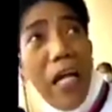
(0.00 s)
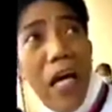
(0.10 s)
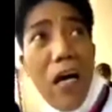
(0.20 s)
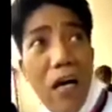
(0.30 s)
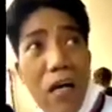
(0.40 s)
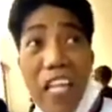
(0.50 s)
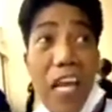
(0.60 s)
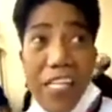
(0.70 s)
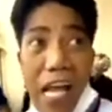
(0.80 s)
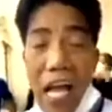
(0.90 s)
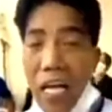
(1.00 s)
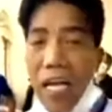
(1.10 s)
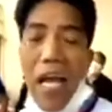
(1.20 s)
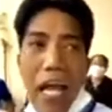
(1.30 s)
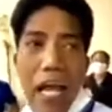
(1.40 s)
sa hospital, oh, dinilit
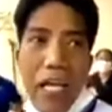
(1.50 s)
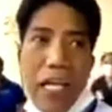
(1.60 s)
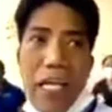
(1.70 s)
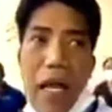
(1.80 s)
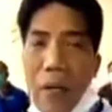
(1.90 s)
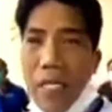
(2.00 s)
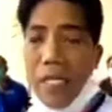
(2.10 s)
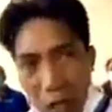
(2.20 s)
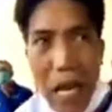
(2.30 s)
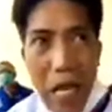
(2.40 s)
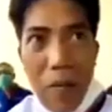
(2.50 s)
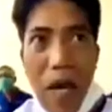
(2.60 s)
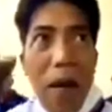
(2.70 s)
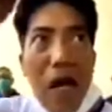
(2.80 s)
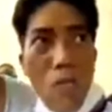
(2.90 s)
niya. Eh, kanina, pag eh,
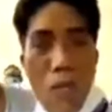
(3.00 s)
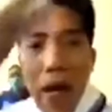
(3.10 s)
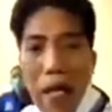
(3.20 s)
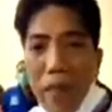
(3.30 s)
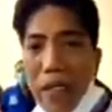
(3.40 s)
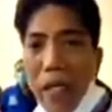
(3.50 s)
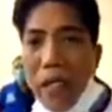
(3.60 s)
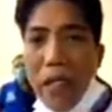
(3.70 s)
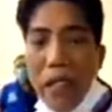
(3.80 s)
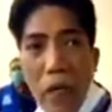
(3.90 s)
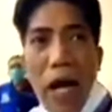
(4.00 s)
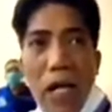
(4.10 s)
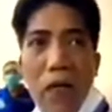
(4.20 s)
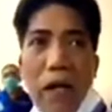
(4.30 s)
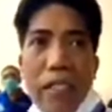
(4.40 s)
lang ngayon mga bago ko bumaba ng building,
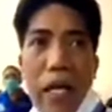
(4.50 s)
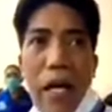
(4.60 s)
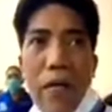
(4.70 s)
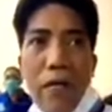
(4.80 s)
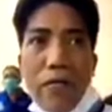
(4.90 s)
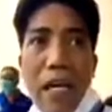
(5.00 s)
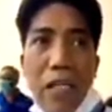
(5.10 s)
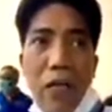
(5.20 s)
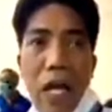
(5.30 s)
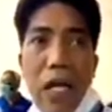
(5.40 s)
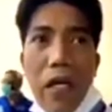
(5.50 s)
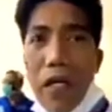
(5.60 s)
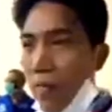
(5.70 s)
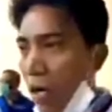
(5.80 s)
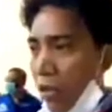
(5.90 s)
tinawagan ako ng Rex kaya nung, nung target on
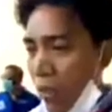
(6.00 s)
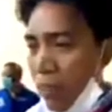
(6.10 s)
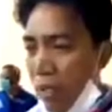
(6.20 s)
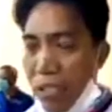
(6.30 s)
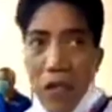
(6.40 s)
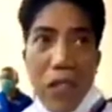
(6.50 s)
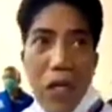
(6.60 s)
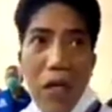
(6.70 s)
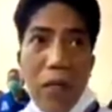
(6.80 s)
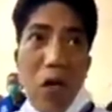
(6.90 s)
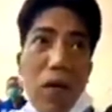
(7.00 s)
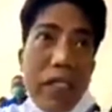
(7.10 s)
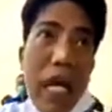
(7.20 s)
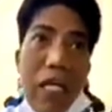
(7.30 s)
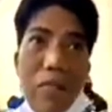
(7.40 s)
air. Boss, may bira sa'yo dito.
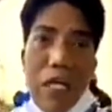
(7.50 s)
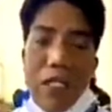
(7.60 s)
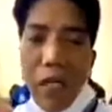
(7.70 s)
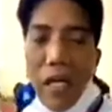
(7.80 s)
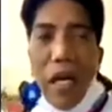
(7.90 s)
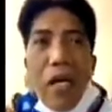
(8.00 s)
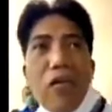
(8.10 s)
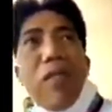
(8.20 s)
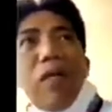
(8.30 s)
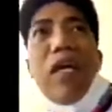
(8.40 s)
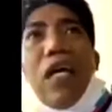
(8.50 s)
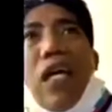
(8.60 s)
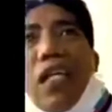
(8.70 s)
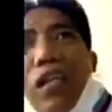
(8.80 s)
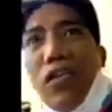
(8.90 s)
Pinorward sa akin yung video. Eh, kung hindi
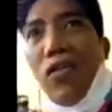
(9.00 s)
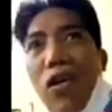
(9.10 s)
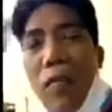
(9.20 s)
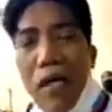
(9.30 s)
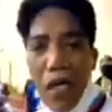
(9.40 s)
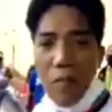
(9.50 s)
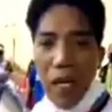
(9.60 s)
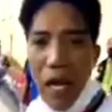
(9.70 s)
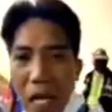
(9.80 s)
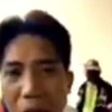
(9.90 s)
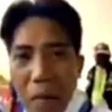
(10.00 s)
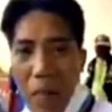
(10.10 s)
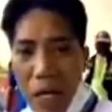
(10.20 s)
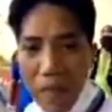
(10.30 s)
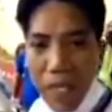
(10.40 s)
pa naman iinit ang dugo ko, eh, may, may
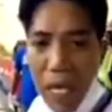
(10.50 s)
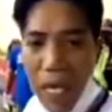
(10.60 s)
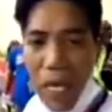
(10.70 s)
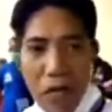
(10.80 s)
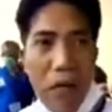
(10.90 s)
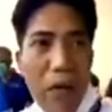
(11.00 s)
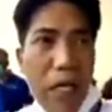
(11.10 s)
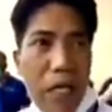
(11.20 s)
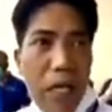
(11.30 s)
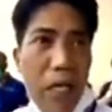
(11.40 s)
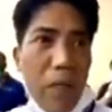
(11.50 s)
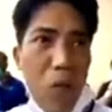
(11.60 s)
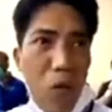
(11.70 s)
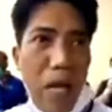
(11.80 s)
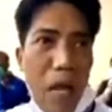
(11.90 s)
nalalaman pang MBI. Ako daw, eh,
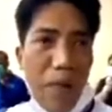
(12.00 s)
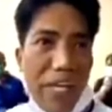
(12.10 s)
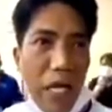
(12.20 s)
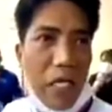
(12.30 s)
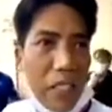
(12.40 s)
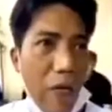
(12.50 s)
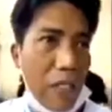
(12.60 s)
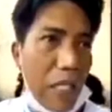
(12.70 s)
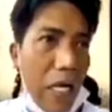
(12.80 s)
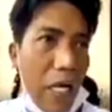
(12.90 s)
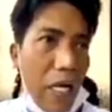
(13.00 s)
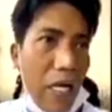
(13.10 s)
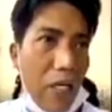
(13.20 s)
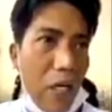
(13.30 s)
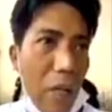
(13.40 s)
puro mayaman challenge daw. At
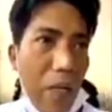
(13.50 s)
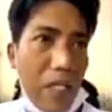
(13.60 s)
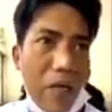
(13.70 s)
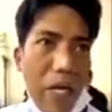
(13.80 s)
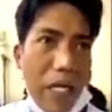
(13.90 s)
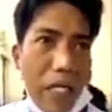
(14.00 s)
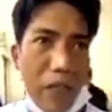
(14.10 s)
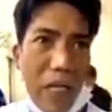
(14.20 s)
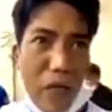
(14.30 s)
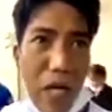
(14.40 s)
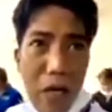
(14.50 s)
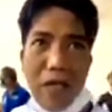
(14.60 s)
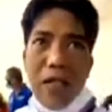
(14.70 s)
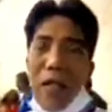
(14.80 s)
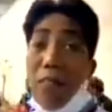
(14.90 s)
uh, yun naman pala daw, eh, kasyo,
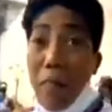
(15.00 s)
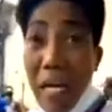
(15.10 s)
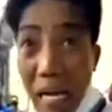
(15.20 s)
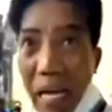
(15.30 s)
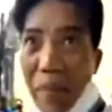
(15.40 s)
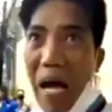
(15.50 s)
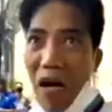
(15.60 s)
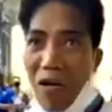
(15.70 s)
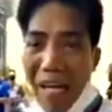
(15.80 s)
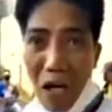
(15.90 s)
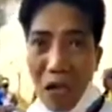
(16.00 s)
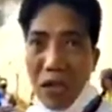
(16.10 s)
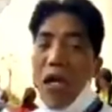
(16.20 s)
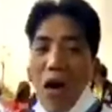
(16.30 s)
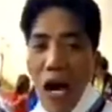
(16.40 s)
ganyan ganon. Pinangalanan pa ako,
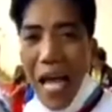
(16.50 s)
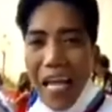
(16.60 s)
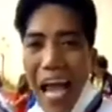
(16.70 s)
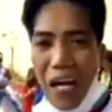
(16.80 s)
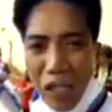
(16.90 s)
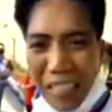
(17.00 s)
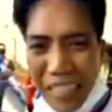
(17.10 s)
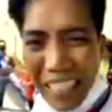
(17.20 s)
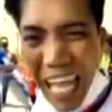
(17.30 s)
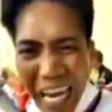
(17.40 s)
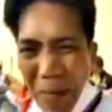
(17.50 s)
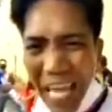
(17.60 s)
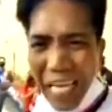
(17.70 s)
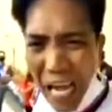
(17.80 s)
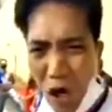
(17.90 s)
Marcos. oh, ayan, Arnold,
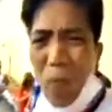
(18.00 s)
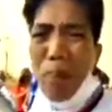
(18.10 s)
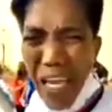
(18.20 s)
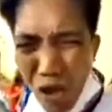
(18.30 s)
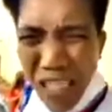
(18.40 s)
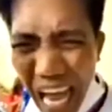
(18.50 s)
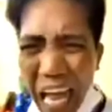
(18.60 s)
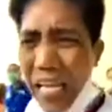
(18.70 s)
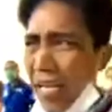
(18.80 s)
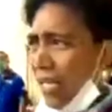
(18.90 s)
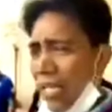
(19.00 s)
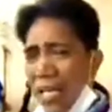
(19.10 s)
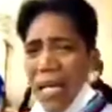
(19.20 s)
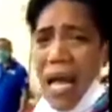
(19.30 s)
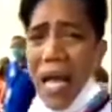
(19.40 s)
laki ang mata, klabyo. fake news ka.
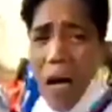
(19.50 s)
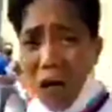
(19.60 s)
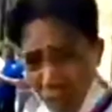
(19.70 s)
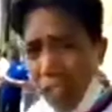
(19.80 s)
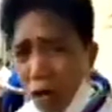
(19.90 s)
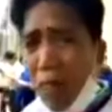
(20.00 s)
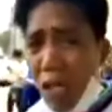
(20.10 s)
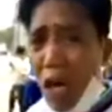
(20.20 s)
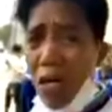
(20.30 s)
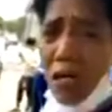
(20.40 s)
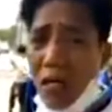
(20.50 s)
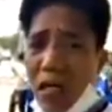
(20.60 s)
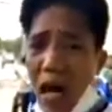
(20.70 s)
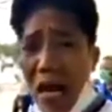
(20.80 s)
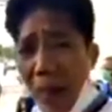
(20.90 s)
Ha? oh, sagutin mo
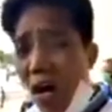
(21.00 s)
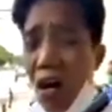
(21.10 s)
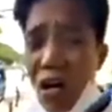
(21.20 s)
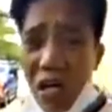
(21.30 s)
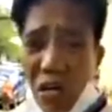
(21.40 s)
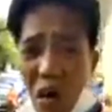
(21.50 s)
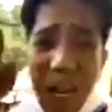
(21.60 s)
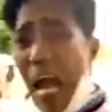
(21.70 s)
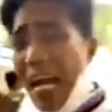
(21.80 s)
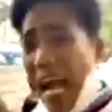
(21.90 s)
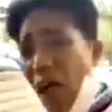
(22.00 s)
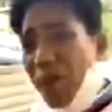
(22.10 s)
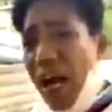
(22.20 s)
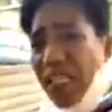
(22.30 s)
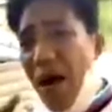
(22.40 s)
to. Alam mo, kung wala
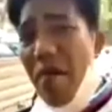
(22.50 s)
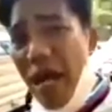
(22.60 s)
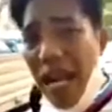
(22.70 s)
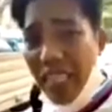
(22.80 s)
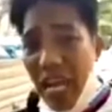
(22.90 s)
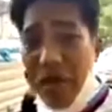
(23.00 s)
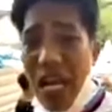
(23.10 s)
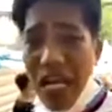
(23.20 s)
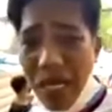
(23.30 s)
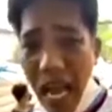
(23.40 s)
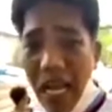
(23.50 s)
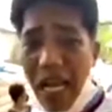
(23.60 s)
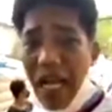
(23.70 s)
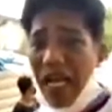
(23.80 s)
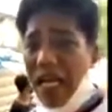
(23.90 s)
kang gagawin para sa mamayan natin,
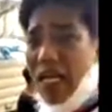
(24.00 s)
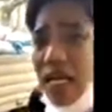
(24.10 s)
manahimik ka.